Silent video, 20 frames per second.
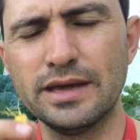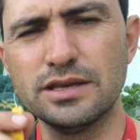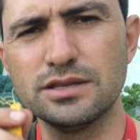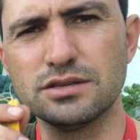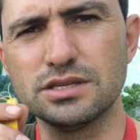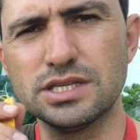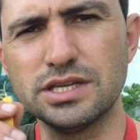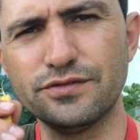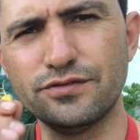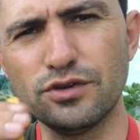
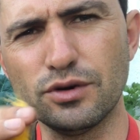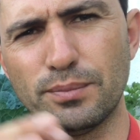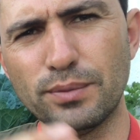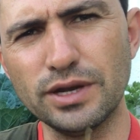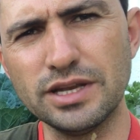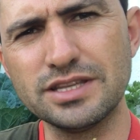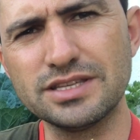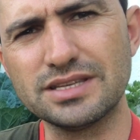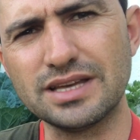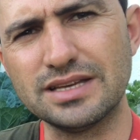se você for
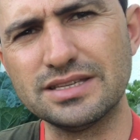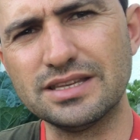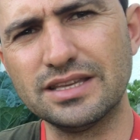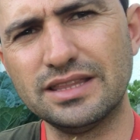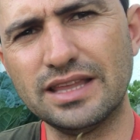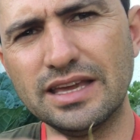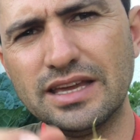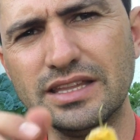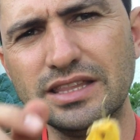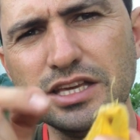polinizar, você
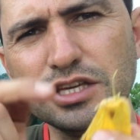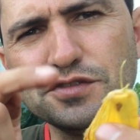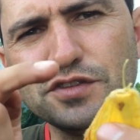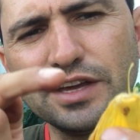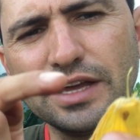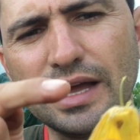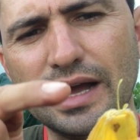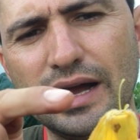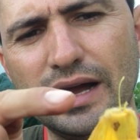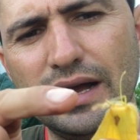tem que
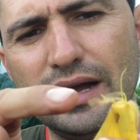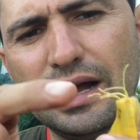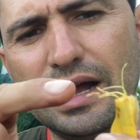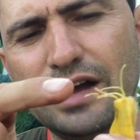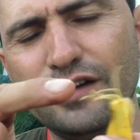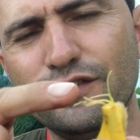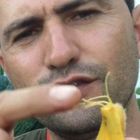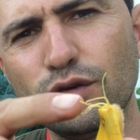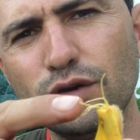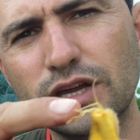identificar
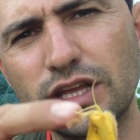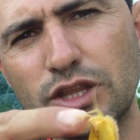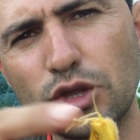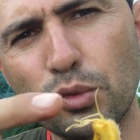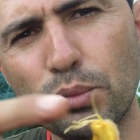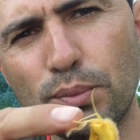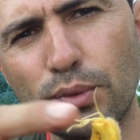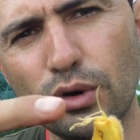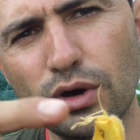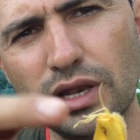a flor que tem o
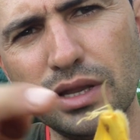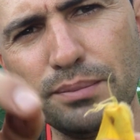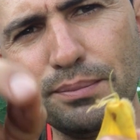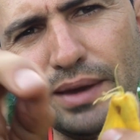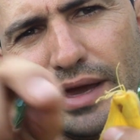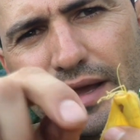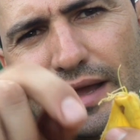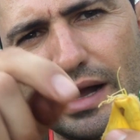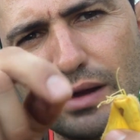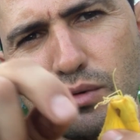pólen,
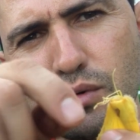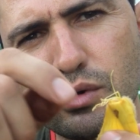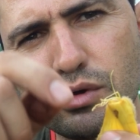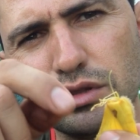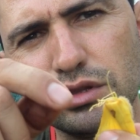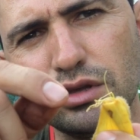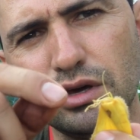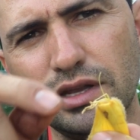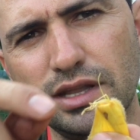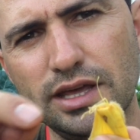pegar com o
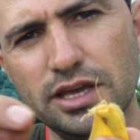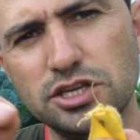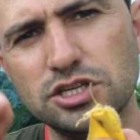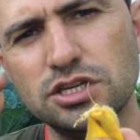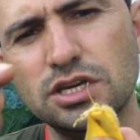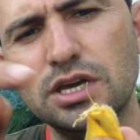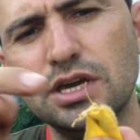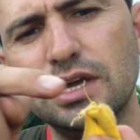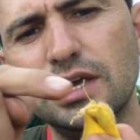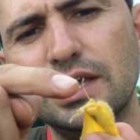
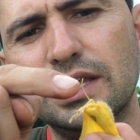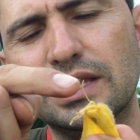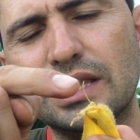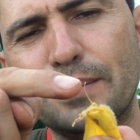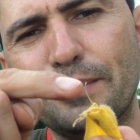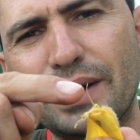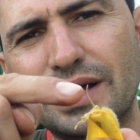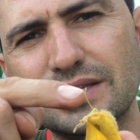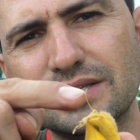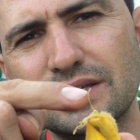cotonete, tá
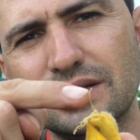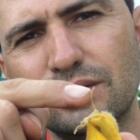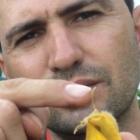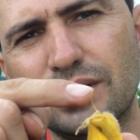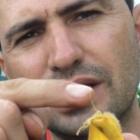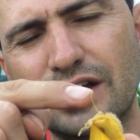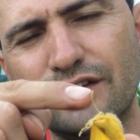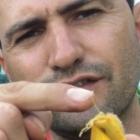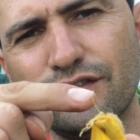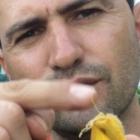passando
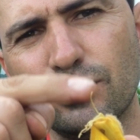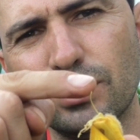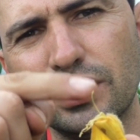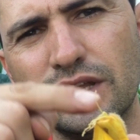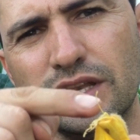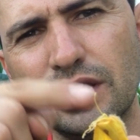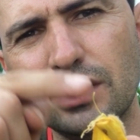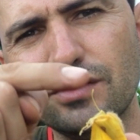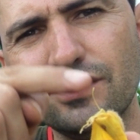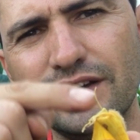na flor
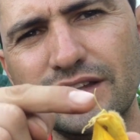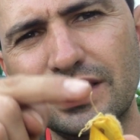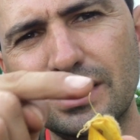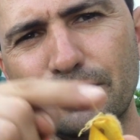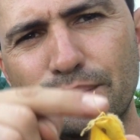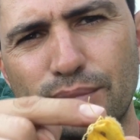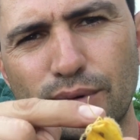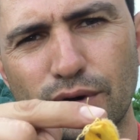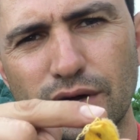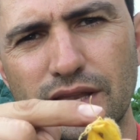que não vai ter
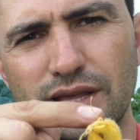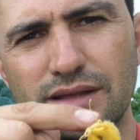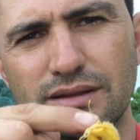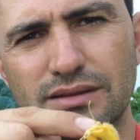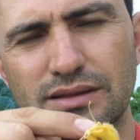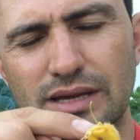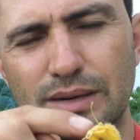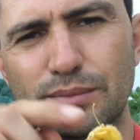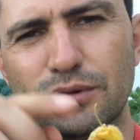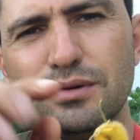pólen,
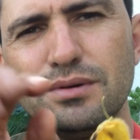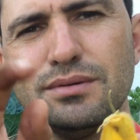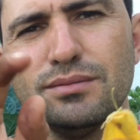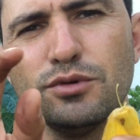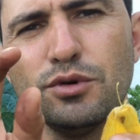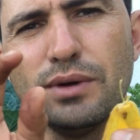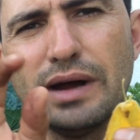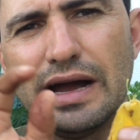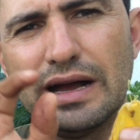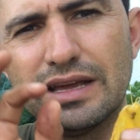tá bom?
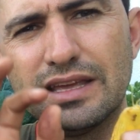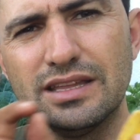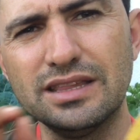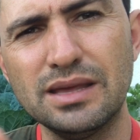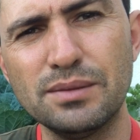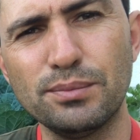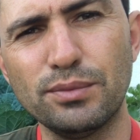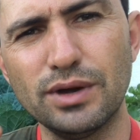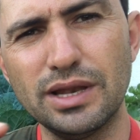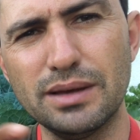Aqui
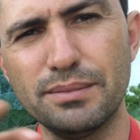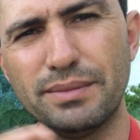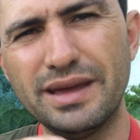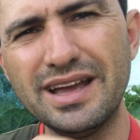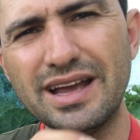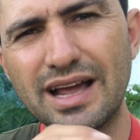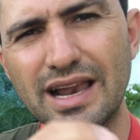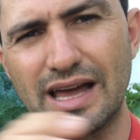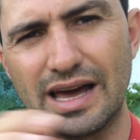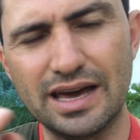tem pólen é
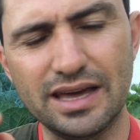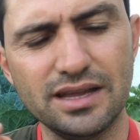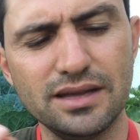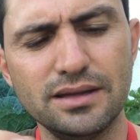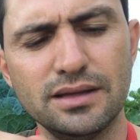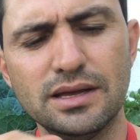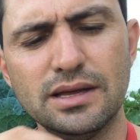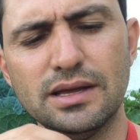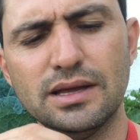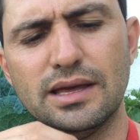bem clara,
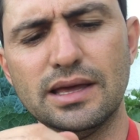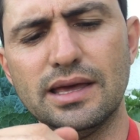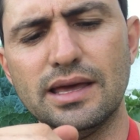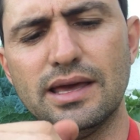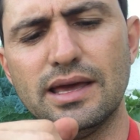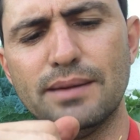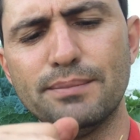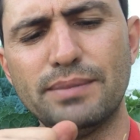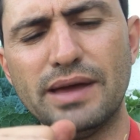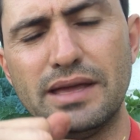
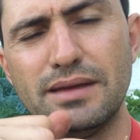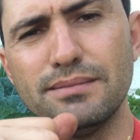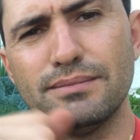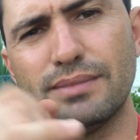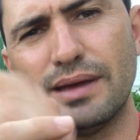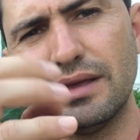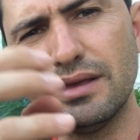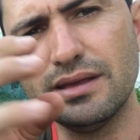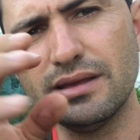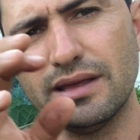é bem,
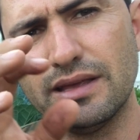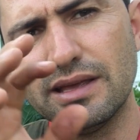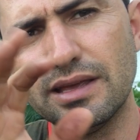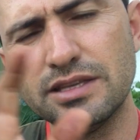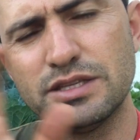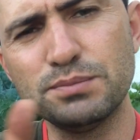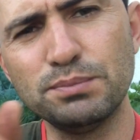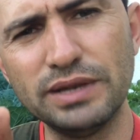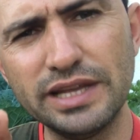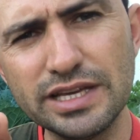bem
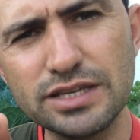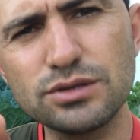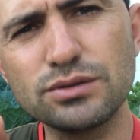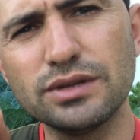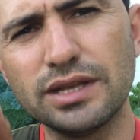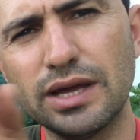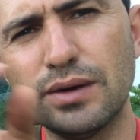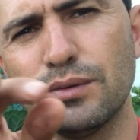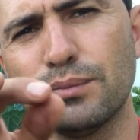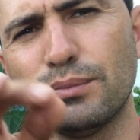explícito,
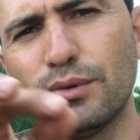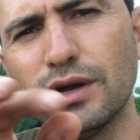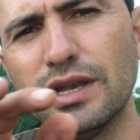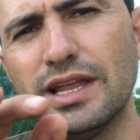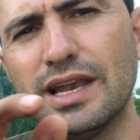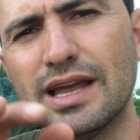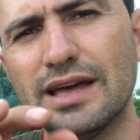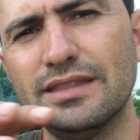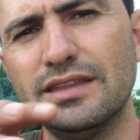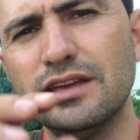né? O
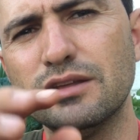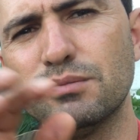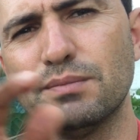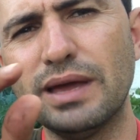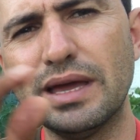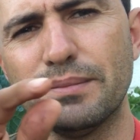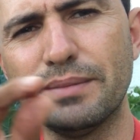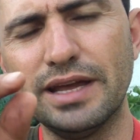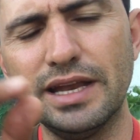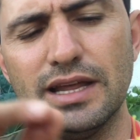pólen lá dentro,
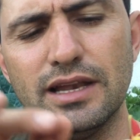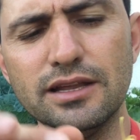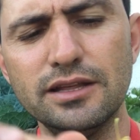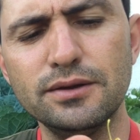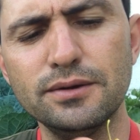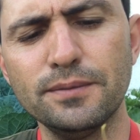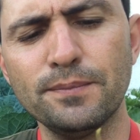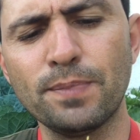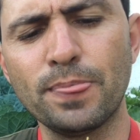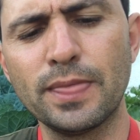bem amarelinho.